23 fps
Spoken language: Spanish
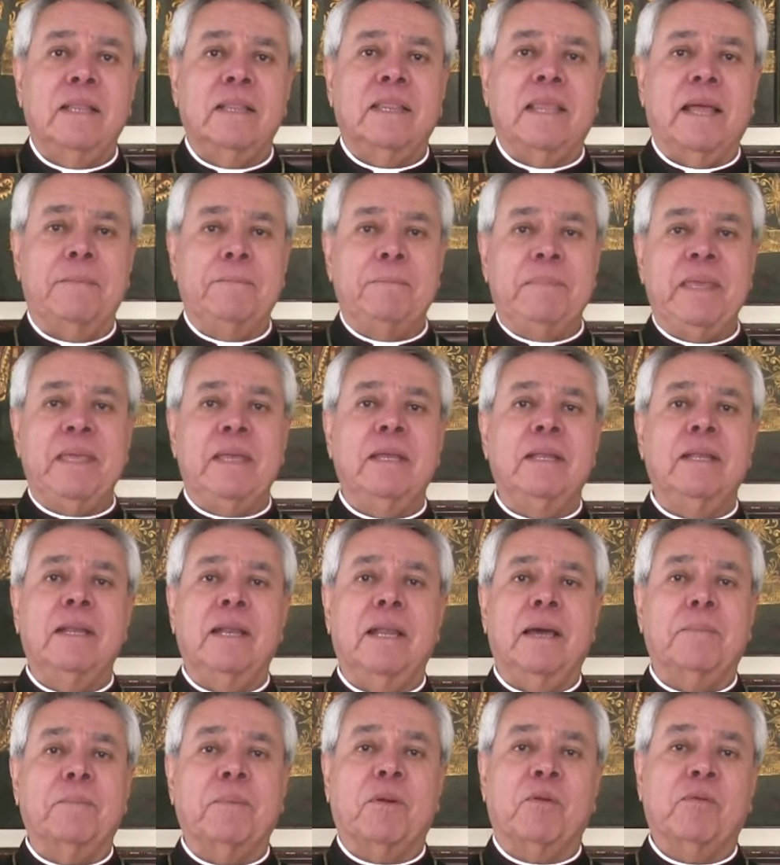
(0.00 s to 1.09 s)
también
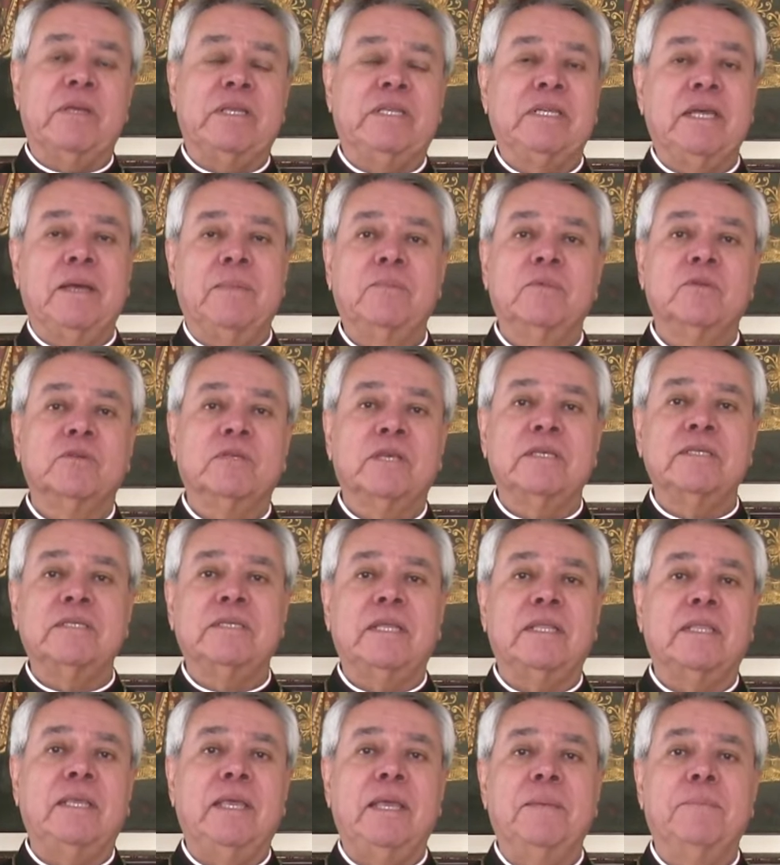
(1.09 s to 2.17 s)
aprovechemos
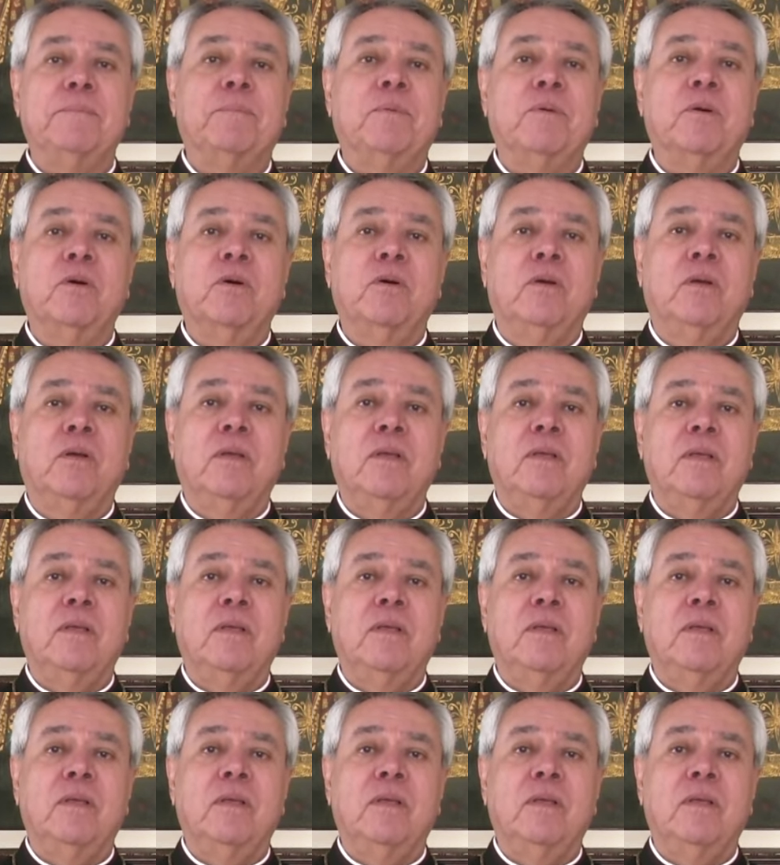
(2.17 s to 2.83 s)
este tiempo